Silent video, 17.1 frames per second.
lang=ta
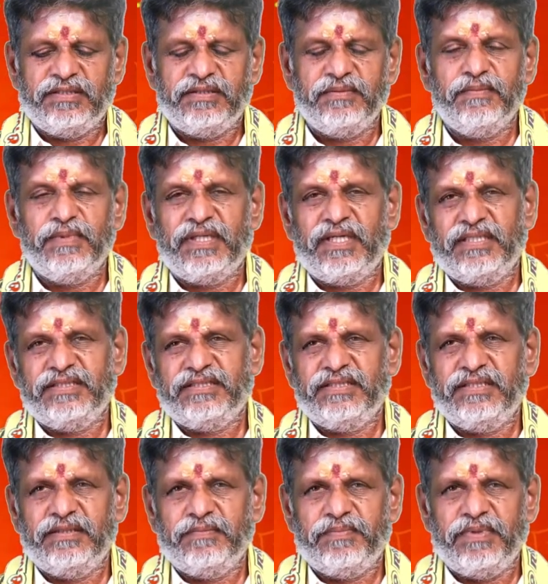சிம்ம
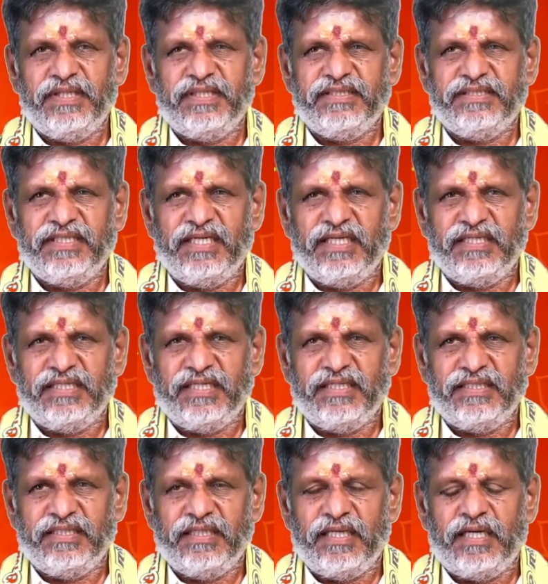ராசிக்கு பயிற்சி
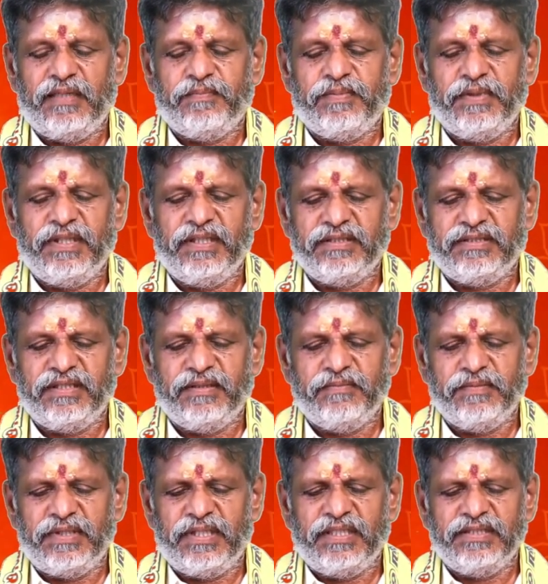ஆகிறாரு அப்போ
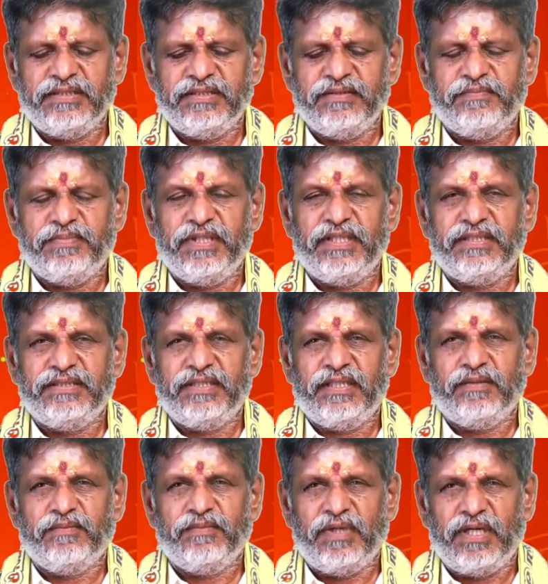செம்ம ராசிக்கு பயிற்சி
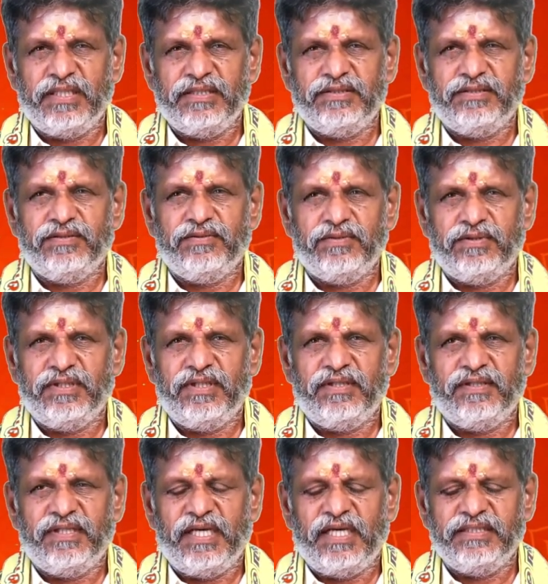ஆகும்போது அஞ்சுக்குரியவனே